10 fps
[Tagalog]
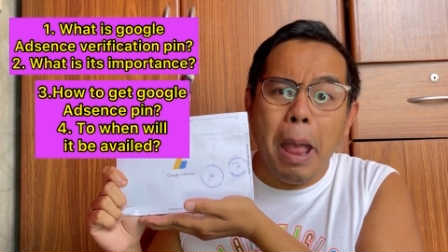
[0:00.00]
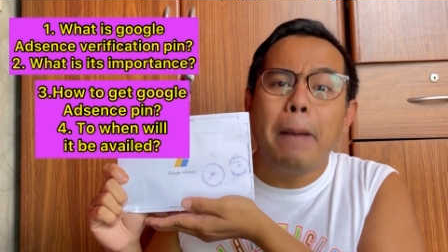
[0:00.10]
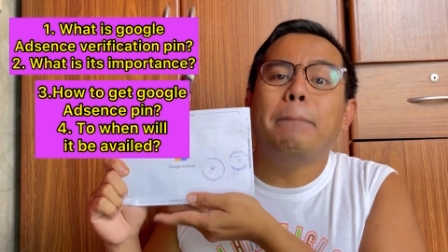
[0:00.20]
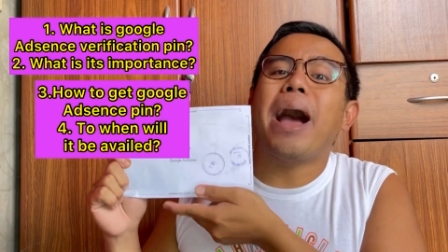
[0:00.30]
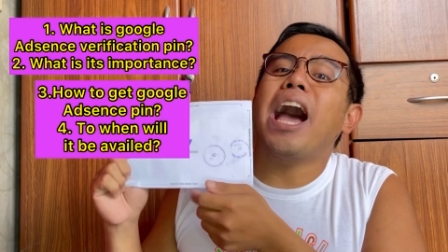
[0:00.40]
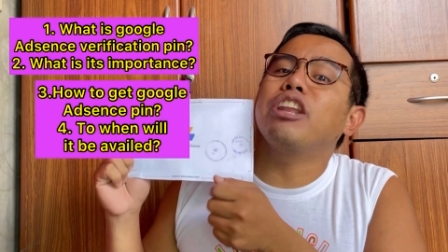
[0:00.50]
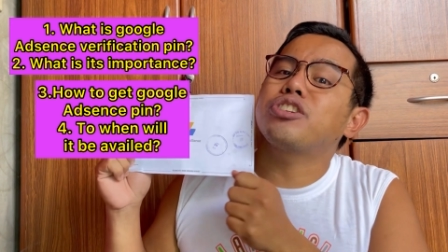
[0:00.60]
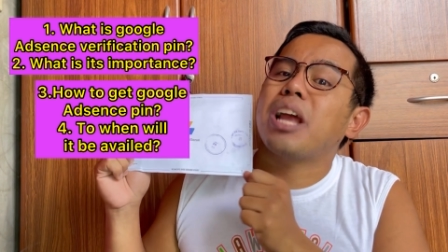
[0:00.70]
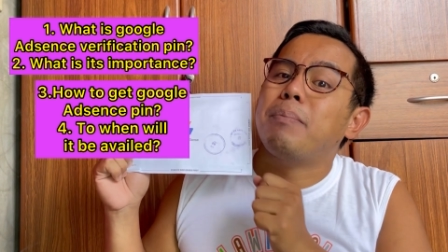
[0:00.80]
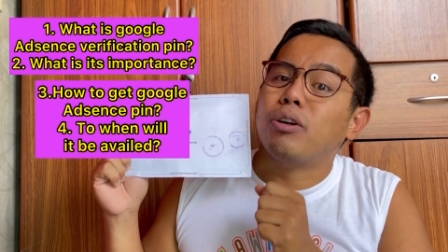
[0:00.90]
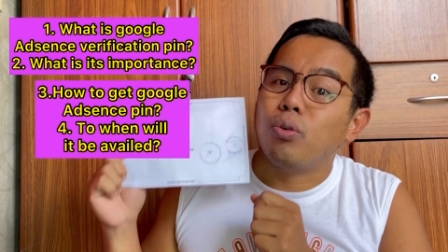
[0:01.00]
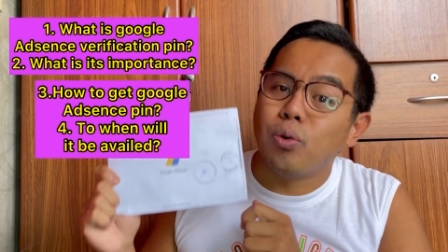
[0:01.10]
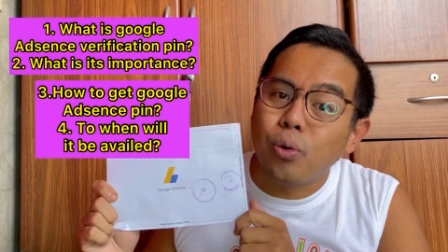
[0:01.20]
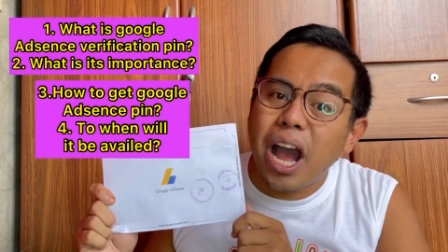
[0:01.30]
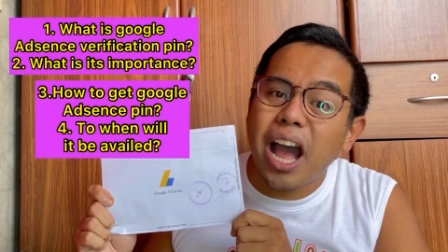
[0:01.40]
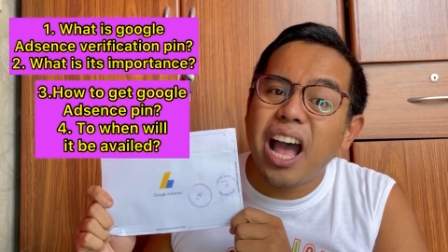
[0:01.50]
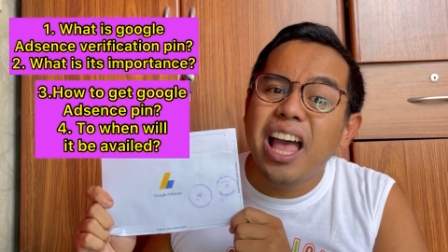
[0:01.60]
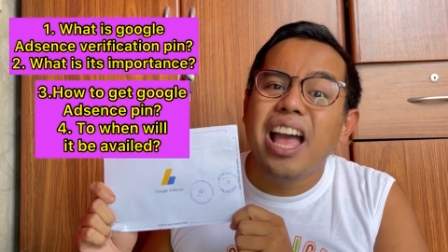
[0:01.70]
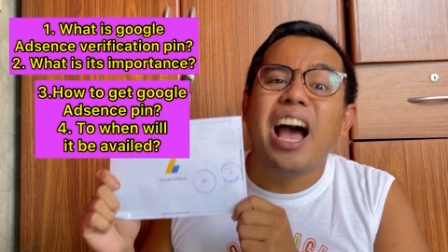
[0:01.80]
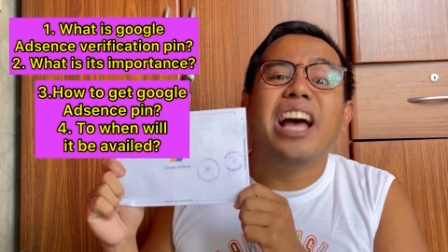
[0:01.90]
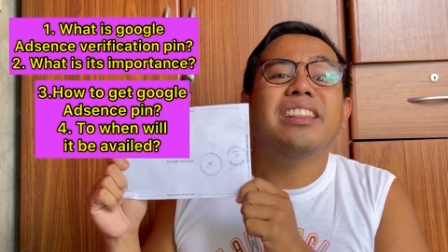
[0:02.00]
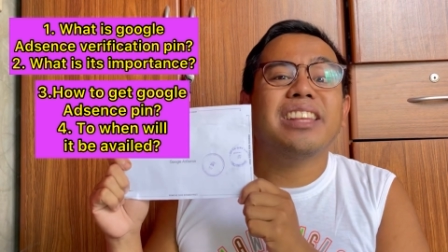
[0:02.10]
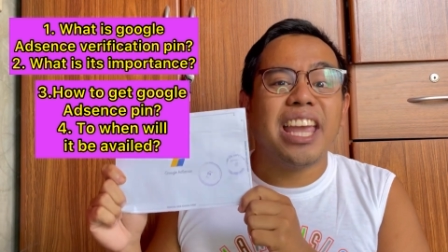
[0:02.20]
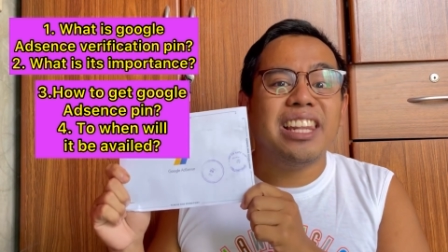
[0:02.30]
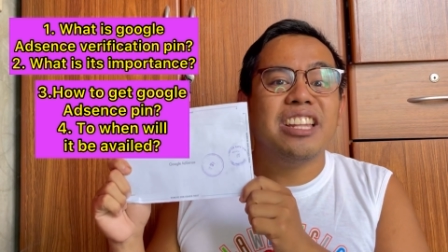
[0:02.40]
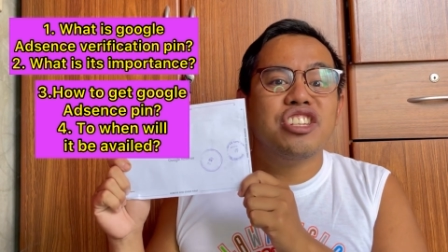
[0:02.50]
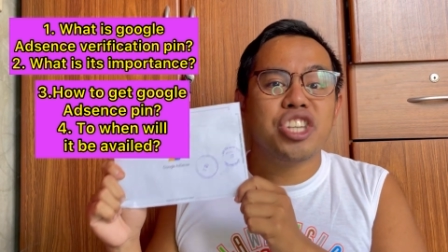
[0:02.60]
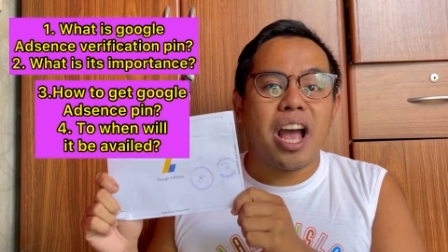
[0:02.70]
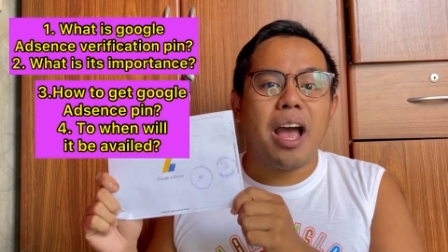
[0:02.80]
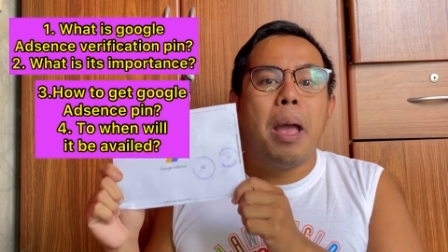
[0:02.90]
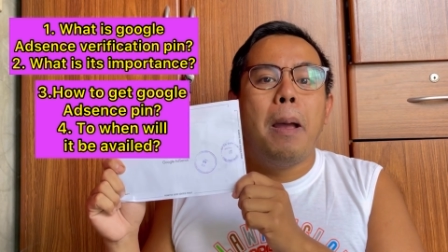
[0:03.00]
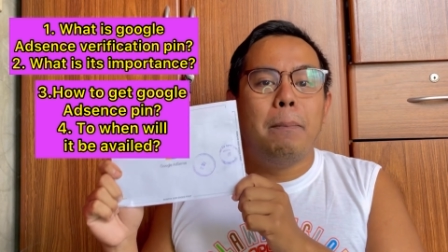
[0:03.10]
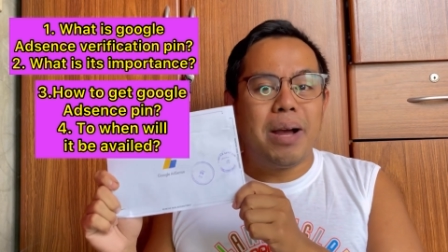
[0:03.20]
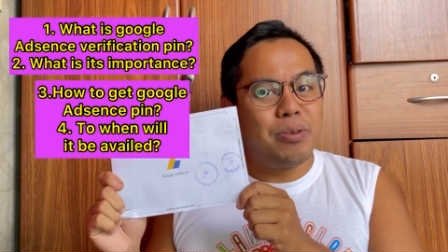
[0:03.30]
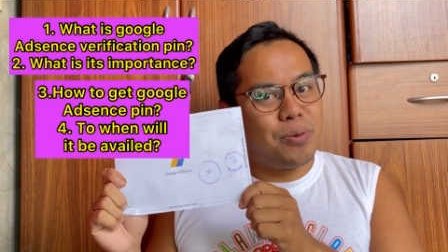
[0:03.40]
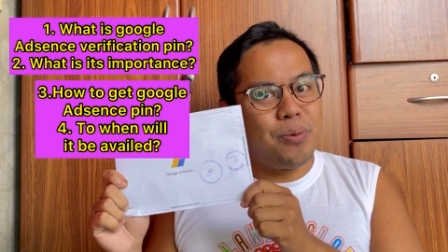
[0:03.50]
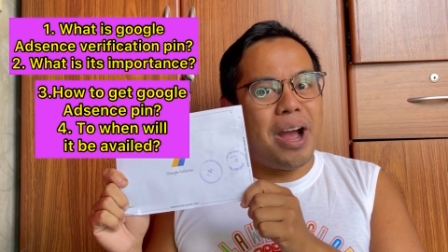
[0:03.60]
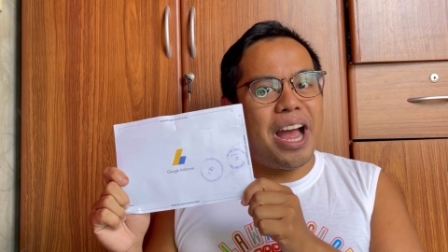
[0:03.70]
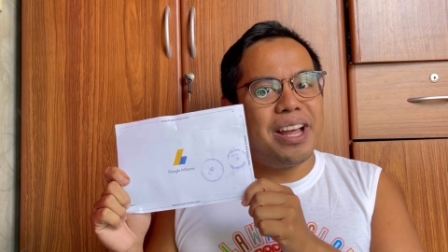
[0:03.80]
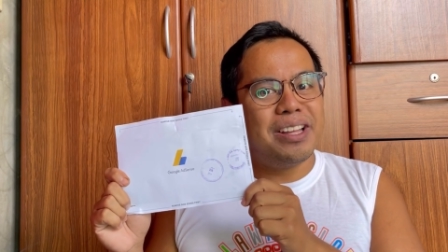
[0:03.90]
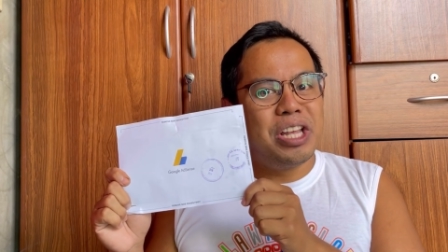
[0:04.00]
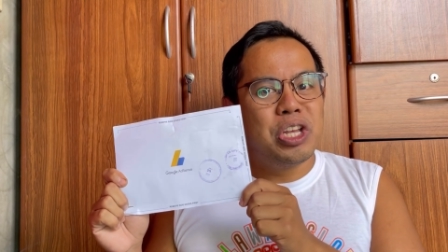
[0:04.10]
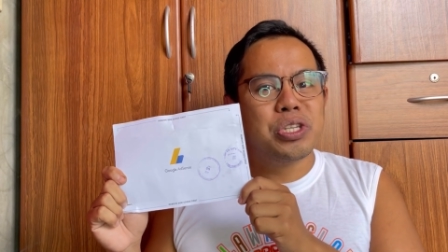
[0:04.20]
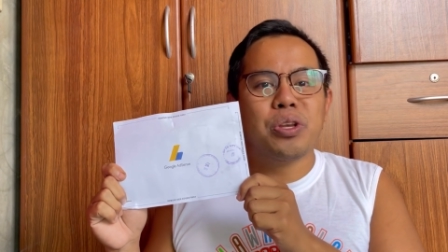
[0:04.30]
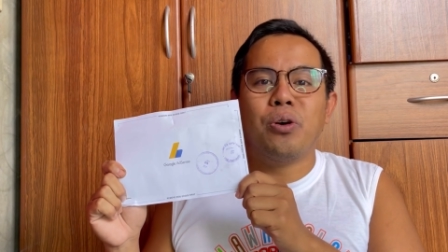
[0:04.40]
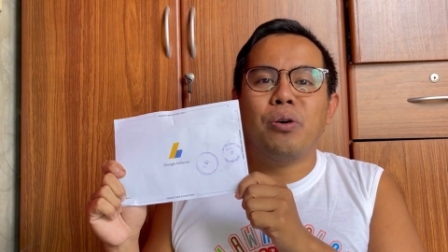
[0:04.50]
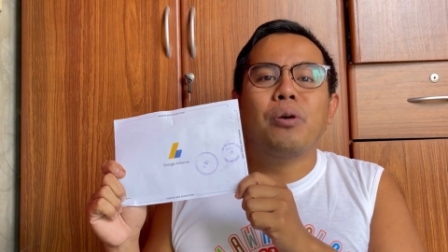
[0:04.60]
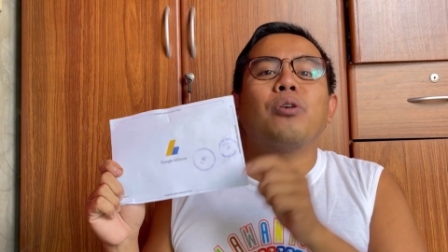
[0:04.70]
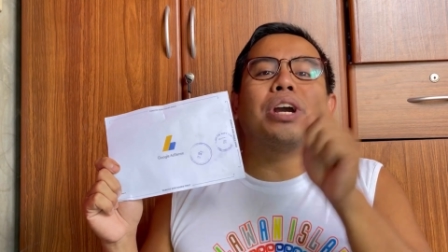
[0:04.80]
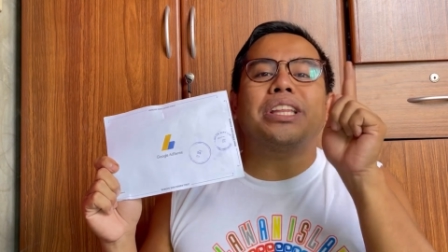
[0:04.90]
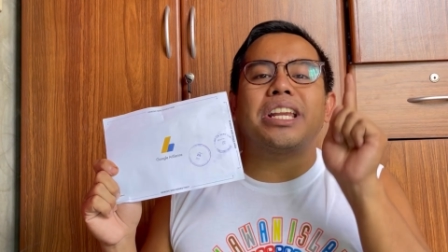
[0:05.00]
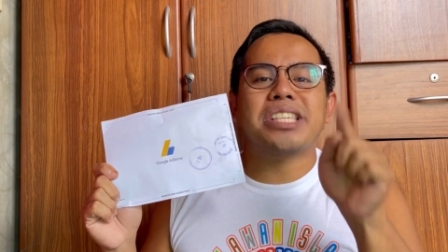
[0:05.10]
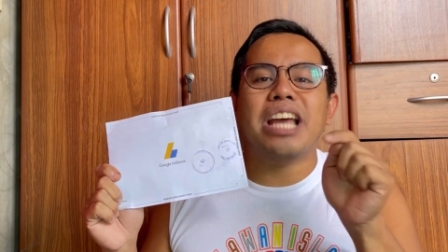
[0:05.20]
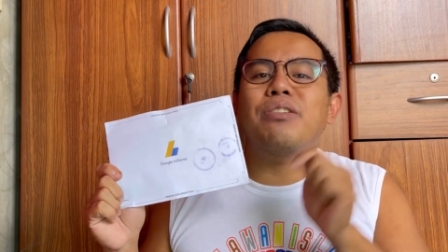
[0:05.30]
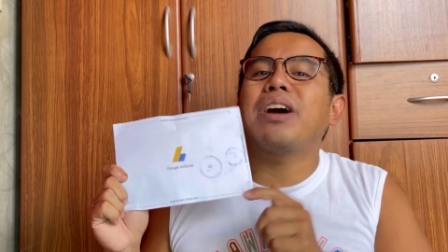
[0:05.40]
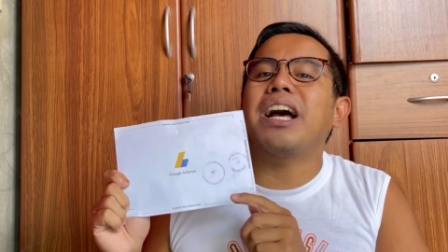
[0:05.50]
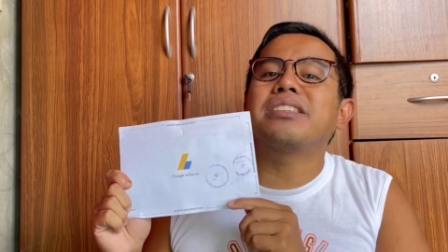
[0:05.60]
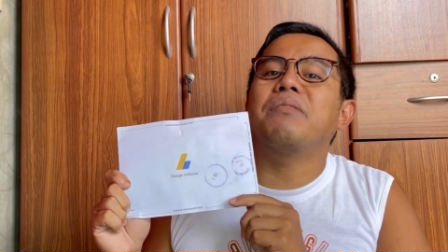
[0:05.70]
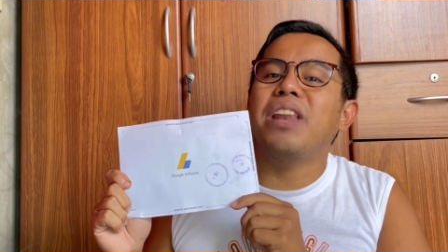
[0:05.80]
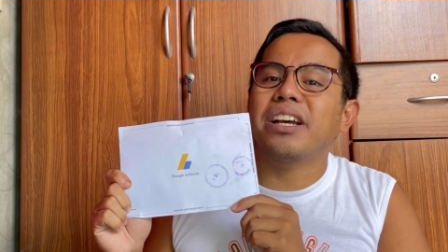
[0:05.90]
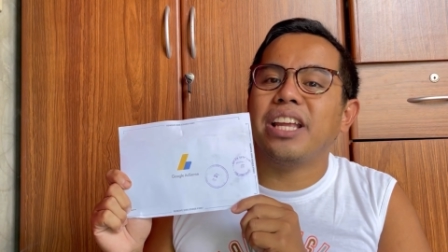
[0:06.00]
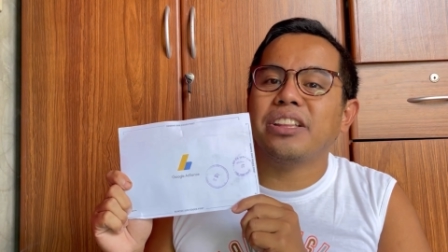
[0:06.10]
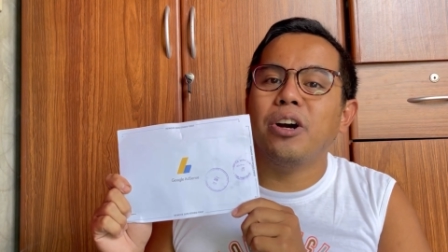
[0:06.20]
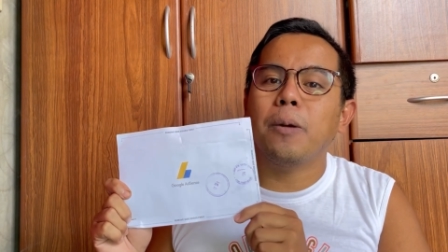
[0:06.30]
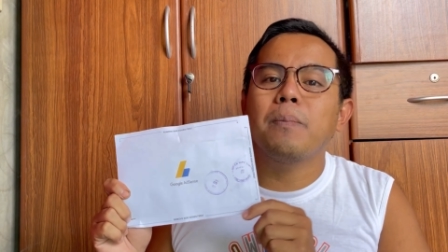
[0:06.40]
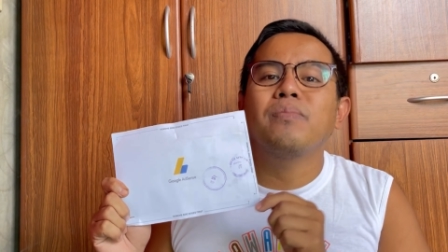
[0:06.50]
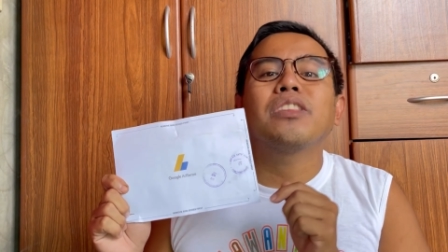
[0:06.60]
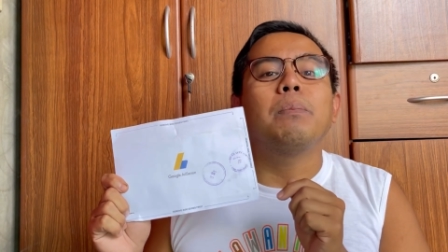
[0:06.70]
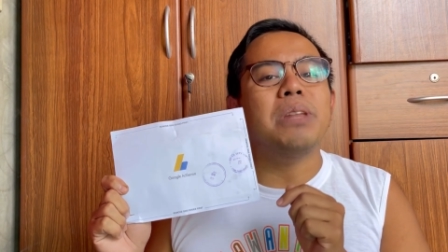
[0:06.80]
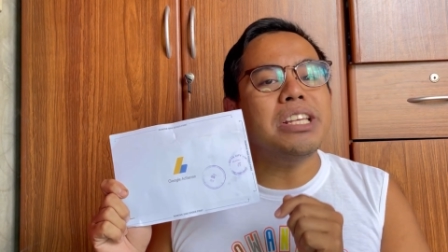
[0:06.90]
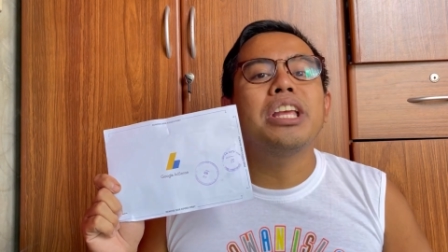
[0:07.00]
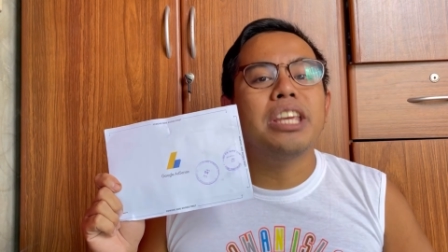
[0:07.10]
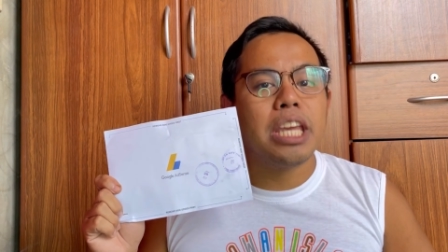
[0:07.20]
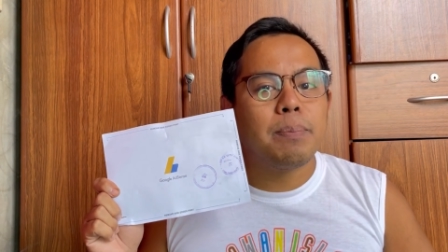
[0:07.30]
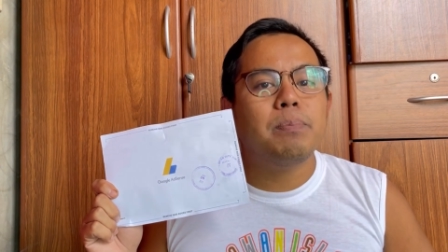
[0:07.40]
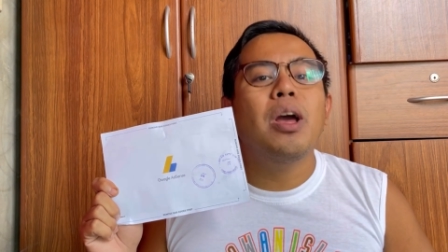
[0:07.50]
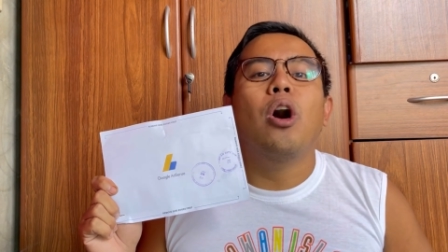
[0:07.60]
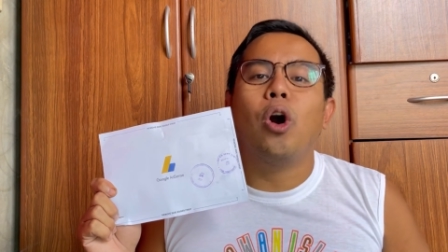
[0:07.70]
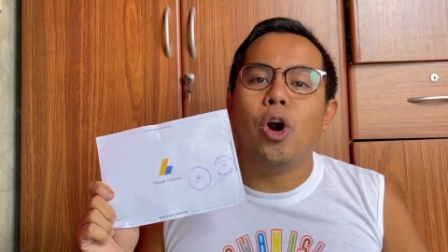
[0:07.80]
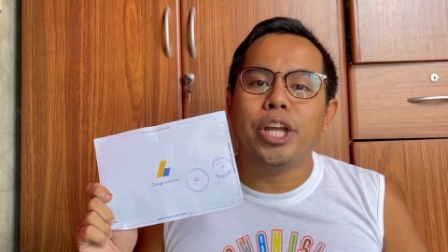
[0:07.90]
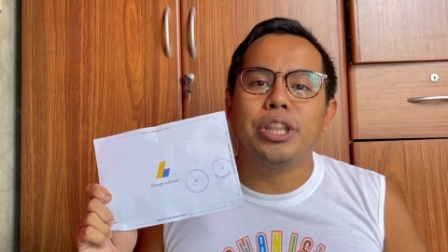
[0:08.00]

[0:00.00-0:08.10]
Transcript: Paano siya makukuha? at kailan siya makukuha. So, kung interesado ka sa vlog na ito, please keep on